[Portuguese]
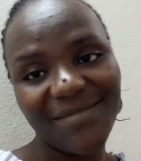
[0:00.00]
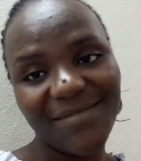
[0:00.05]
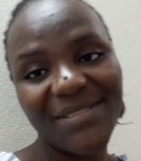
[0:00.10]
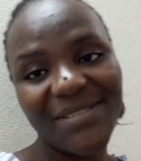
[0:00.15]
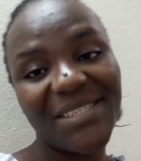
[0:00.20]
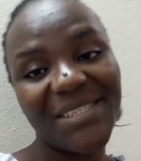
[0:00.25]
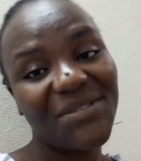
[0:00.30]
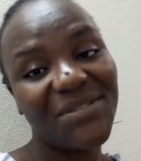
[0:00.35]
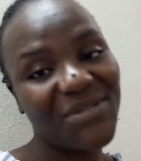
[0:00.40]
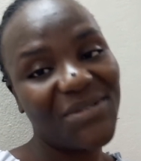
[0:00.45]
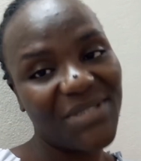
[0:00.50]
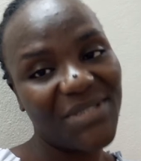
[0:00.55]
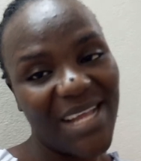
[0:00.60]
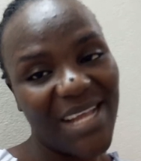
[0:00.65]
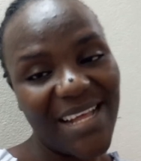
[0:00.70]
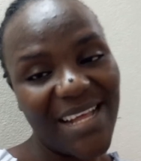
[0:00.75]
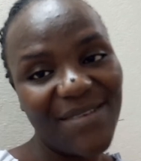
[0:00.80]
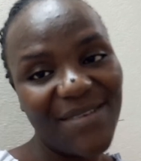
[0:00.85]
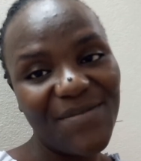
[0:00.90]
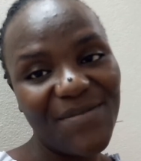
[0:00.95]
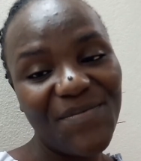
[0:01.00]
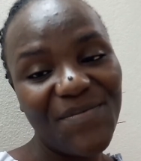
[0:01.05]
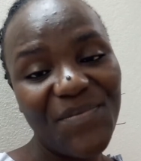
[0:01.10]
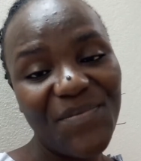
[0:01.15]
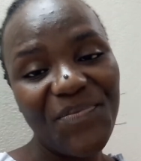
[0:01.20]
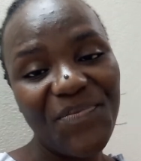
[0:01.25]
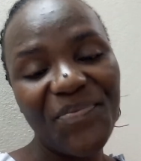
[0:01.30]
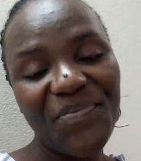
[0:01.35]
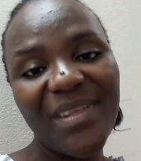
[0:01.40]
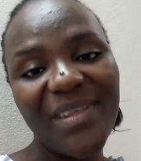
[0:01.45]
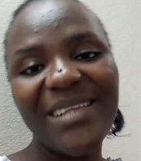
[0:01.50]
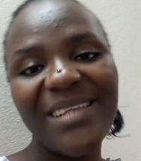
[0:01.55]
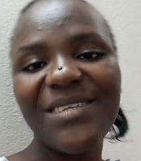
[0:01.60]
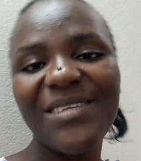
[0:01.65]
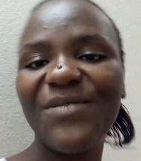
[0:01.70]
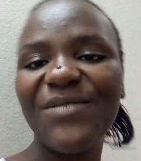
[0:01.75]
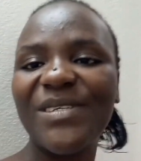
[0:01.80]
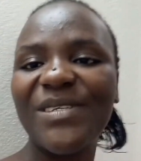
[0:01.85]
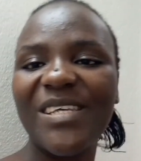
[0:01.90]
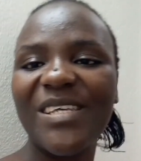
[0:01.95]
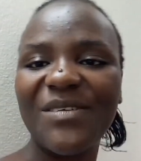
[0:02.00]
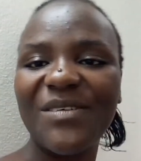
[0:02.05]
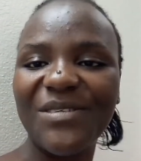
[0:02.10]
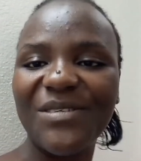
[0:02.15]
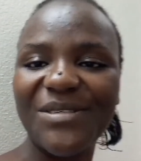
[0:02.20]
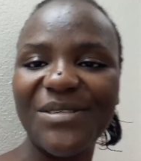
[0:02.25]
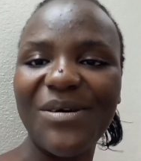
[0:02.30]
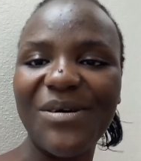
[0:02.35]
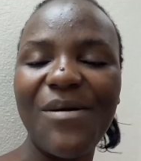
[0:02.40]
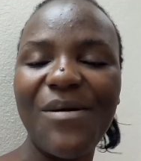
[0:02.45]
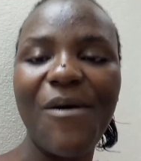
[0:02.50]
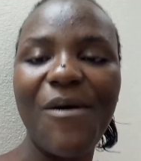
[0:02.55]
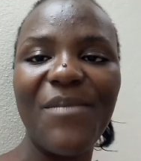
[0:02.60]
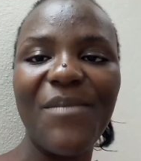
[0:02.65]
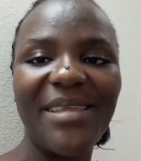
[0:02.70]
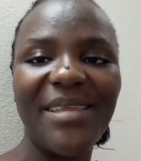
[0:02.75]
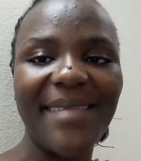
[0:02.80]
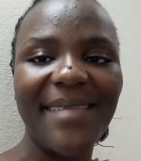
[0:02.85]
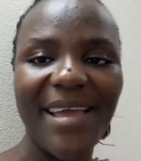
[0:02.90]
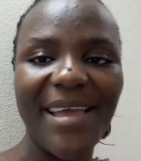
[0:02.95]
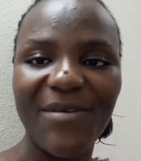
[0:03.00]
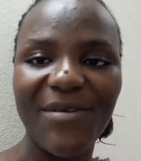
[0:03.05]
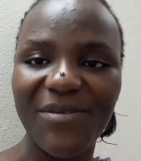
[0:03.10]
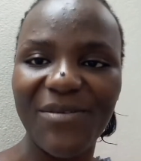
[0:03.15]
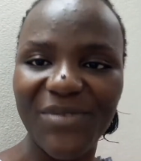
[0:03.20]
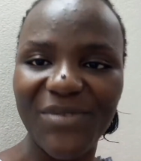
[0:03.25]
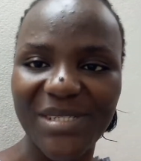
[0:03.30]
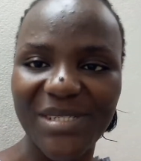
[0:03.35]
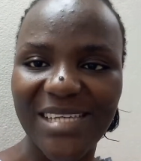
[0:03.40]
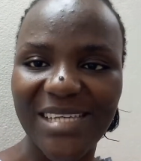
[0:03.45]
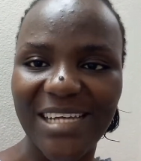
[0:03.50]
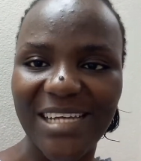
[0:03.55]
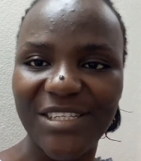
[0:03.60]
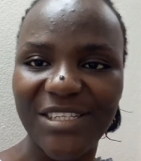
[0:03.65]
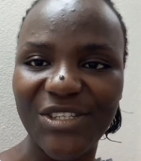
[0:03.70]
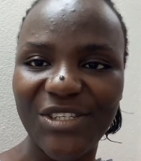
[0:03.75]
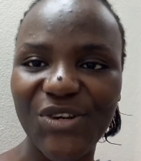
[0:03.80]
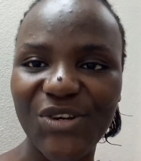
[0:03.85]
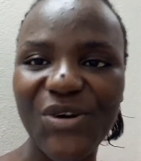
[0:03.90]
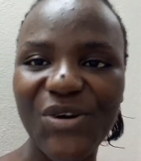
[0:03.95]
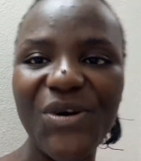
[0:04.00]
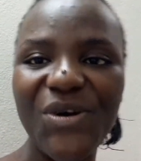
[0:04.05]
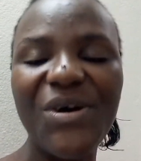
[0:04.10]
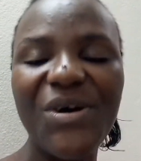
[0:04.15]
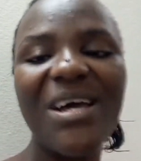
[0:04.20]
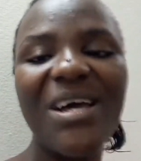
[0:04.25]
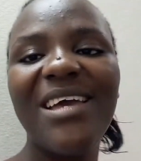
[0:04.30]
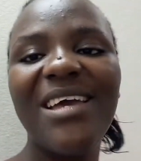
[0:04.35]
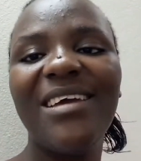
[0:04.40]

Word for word: Vocês gostaram? Se você gostou, comenta aí o que você achou.